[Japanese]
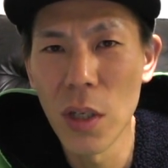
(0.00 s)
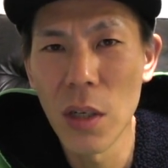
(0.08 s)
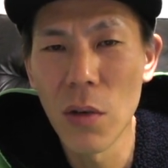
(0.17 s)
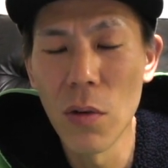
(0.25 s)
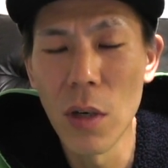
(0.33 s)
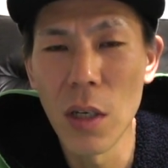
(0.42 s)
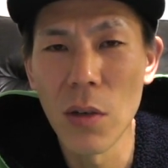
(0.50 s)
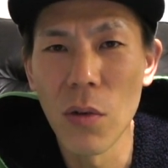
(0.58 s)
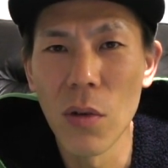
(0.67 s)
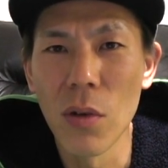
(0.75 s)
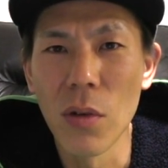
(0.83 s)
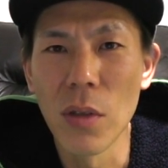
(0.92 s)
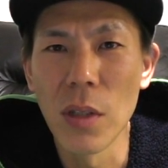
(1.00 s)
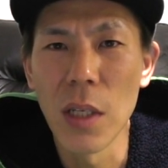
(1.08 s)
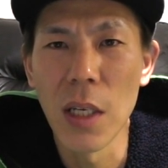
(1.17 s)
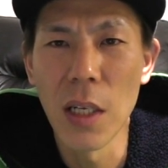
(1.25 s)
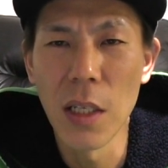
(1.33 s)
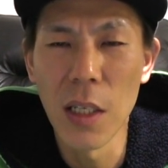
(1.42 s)
えー、今回のこの
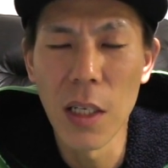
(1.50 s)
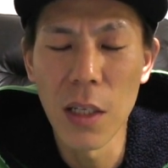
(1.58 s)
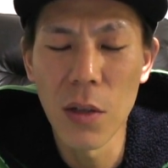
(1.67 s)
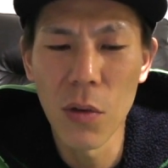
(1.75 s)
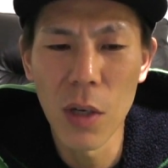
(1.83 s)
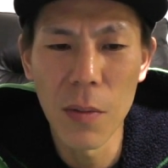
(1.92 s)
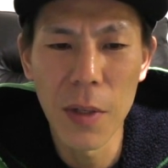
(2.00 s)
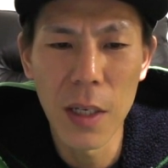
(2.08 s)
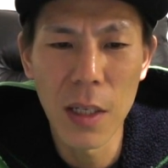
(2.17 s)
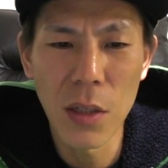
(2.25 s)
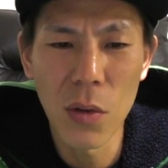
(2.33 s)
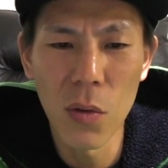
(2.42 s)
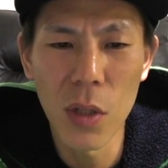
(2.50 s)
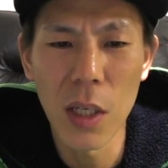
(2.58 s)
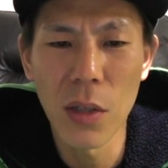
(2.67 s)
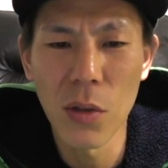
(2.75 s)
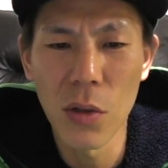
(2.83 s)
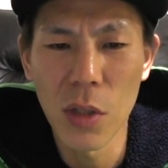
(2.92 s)
ANA
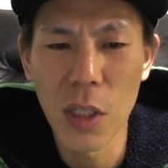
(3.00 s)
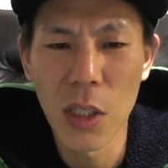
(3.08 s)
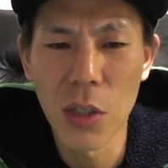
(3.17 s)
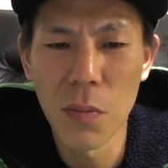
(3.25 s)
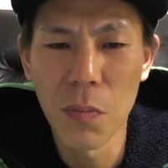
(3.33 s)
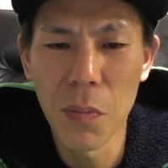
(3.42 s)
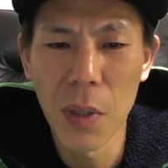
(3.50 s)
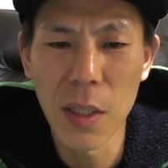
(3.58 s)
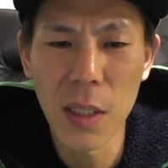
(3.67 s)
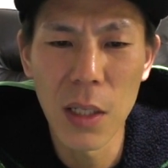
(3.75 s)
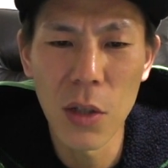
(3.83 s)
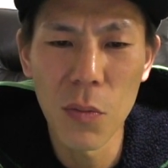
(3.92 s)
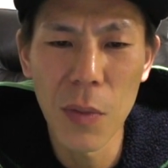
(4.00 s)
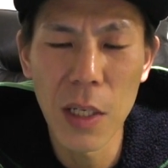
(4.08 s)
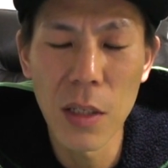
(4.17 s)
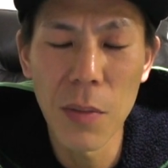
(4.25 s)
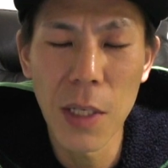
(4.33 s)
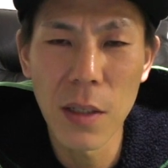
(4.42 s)
トラベラーズホテルの20%
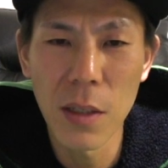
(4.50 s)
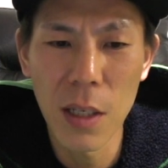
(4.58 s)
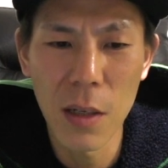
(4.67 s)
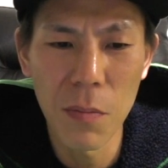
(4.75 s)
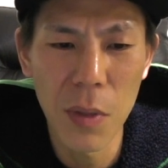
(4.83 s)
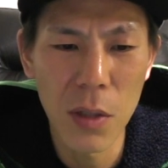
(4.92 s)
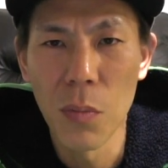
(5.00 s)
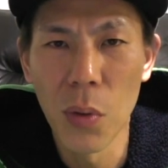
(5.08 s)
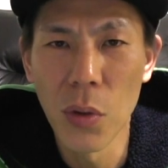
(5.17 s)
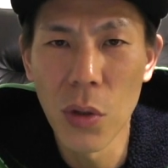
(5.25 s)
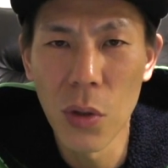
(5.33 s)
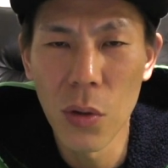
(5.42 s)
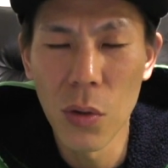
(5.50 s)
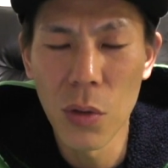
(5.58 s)
マイルバックキャンペーンのポイント